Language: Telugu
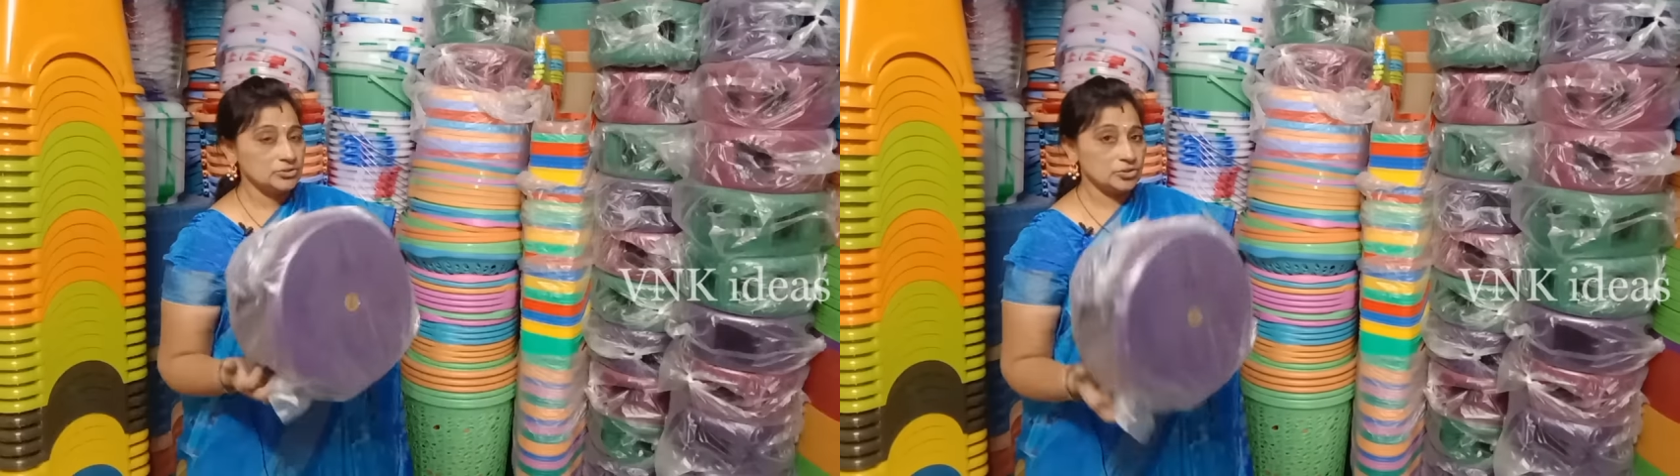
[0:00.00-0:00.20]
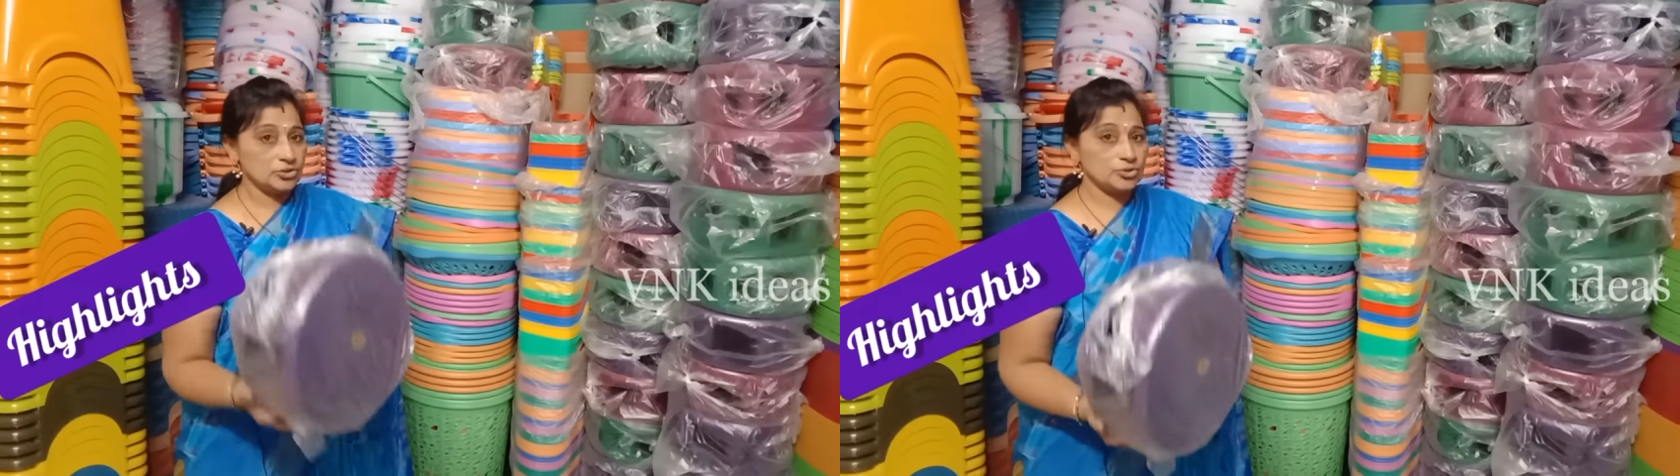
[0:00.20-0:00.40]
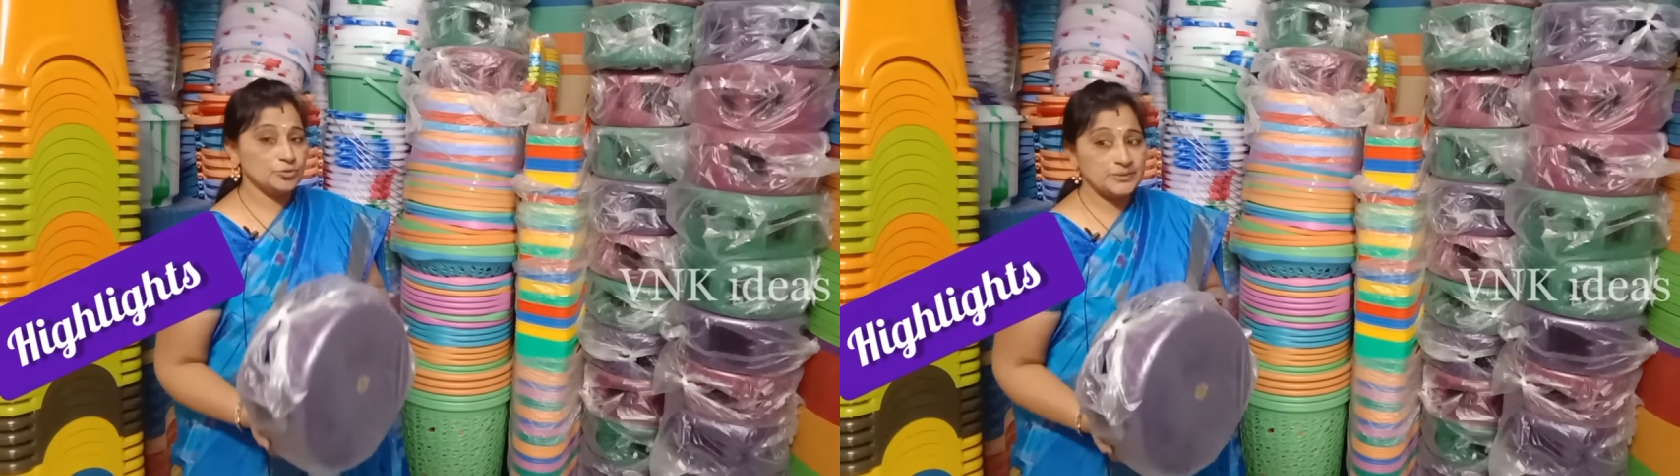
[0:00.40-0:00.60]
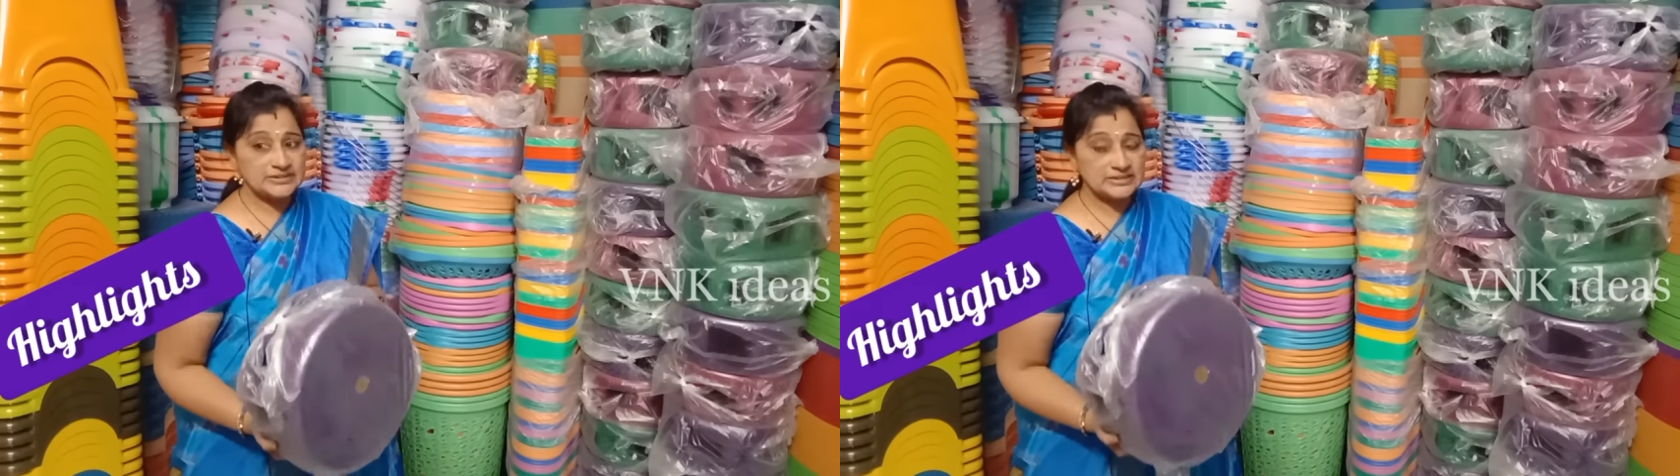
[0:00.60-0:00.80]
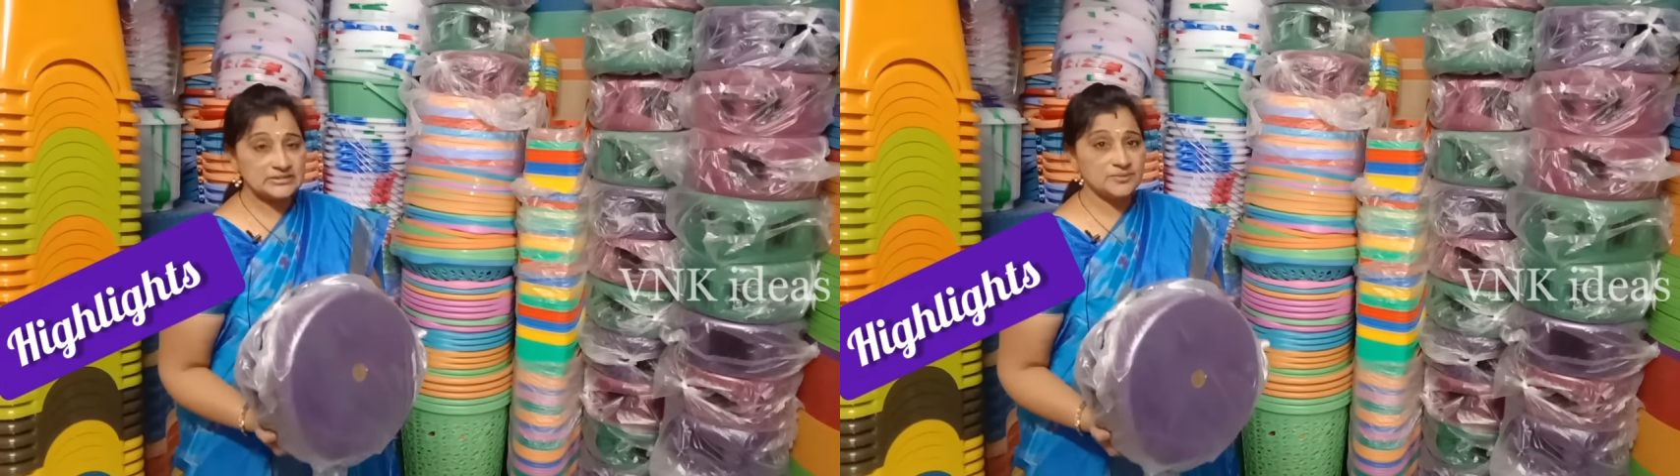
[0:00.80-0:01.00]
సో టూ
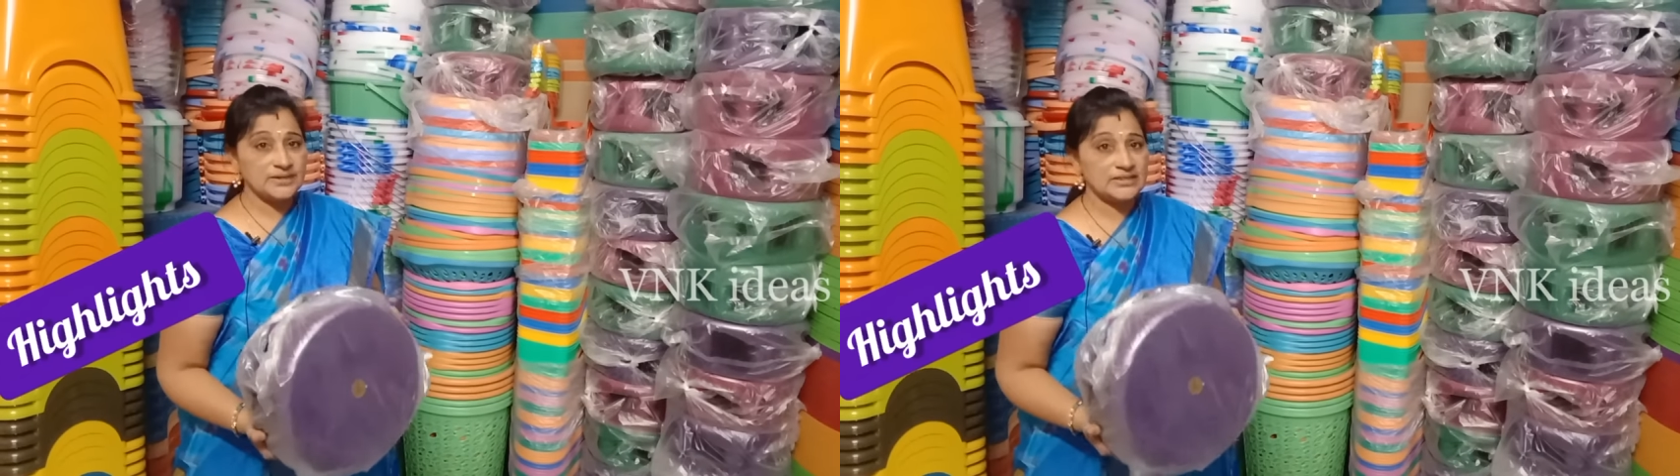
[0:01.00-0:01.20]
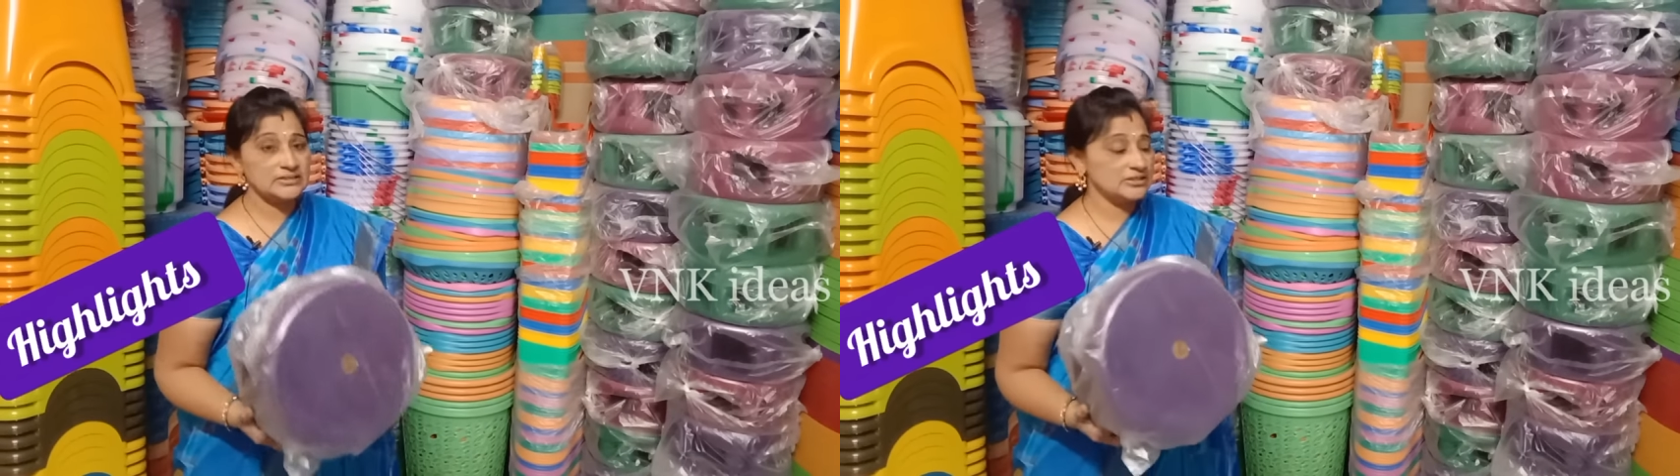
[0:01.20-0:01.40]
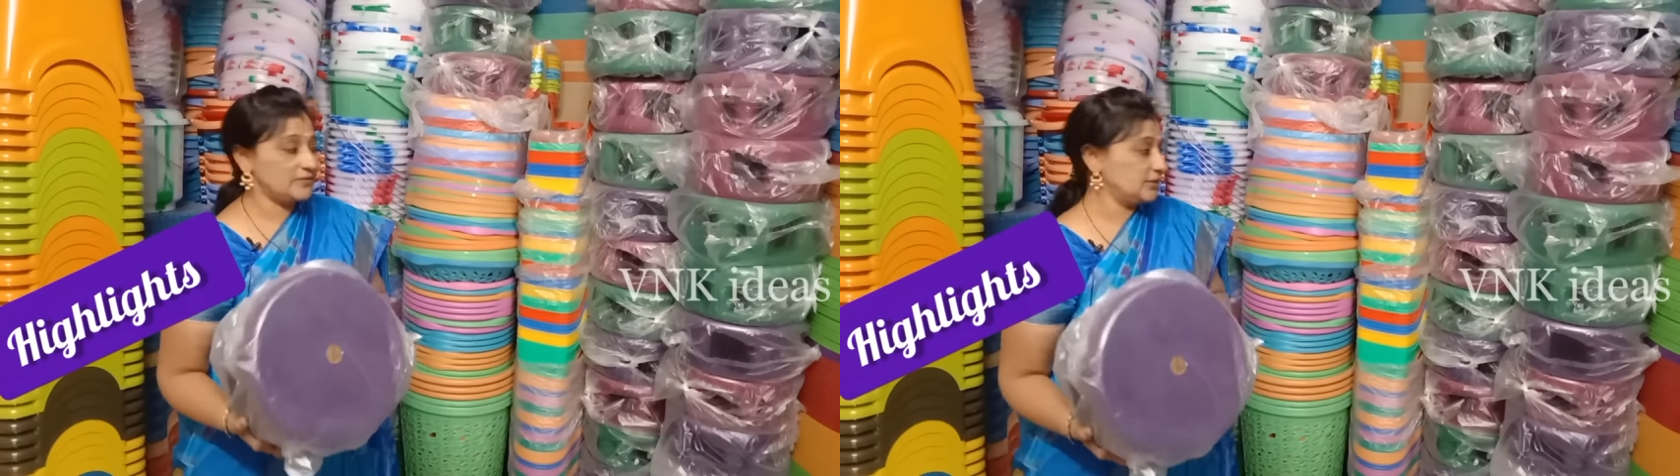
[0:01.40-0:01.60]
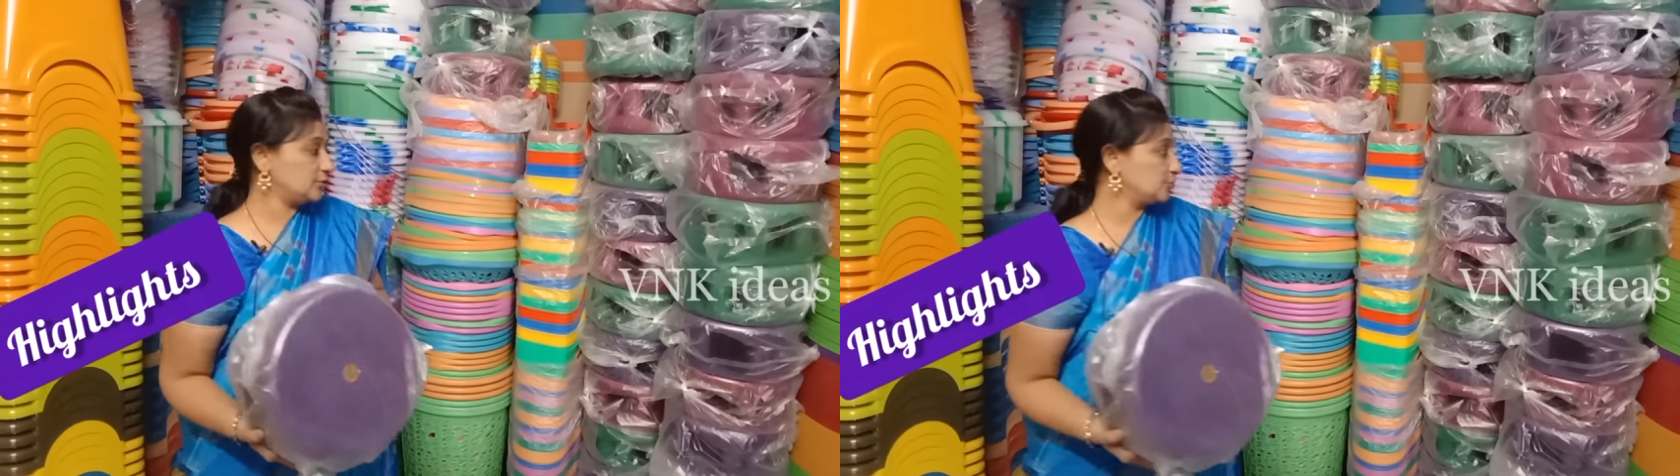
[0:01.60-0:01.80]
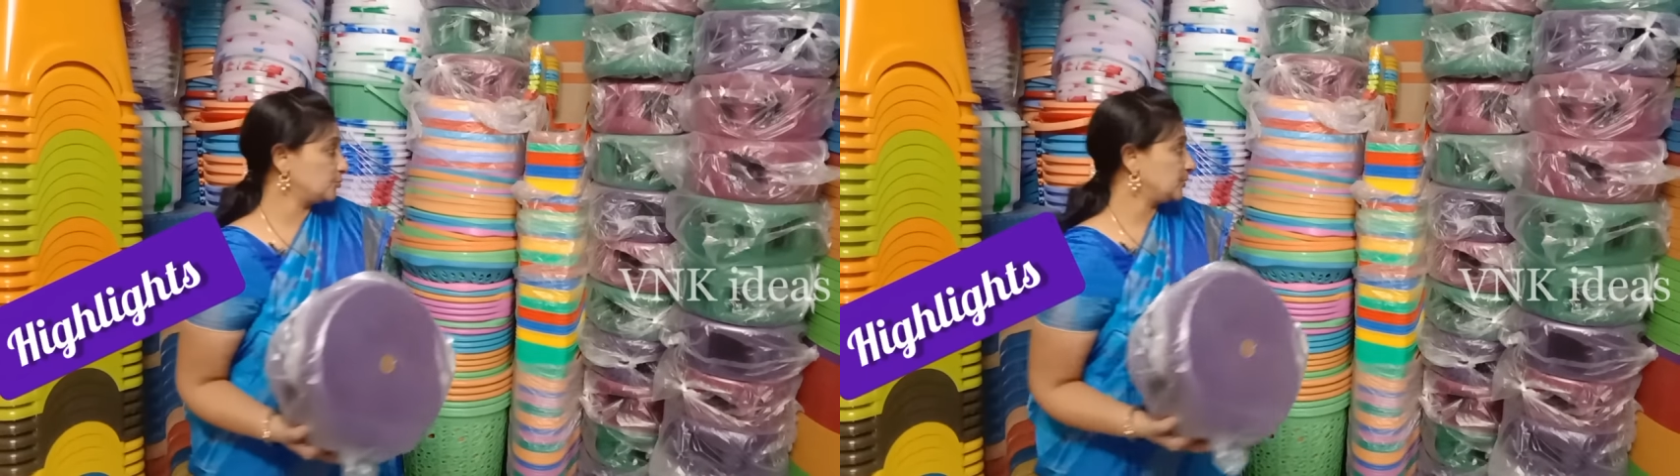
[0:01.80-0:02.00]
పీసెస్ మనకి
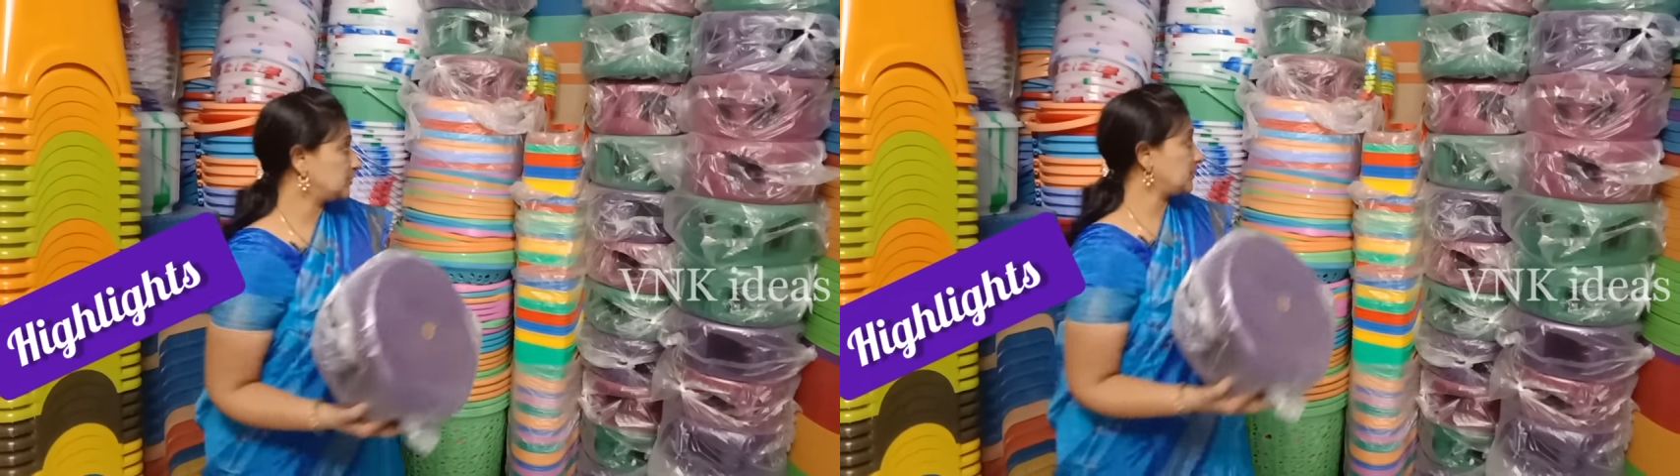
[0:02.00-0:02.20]
సెవెంటీ టూ రూపీస్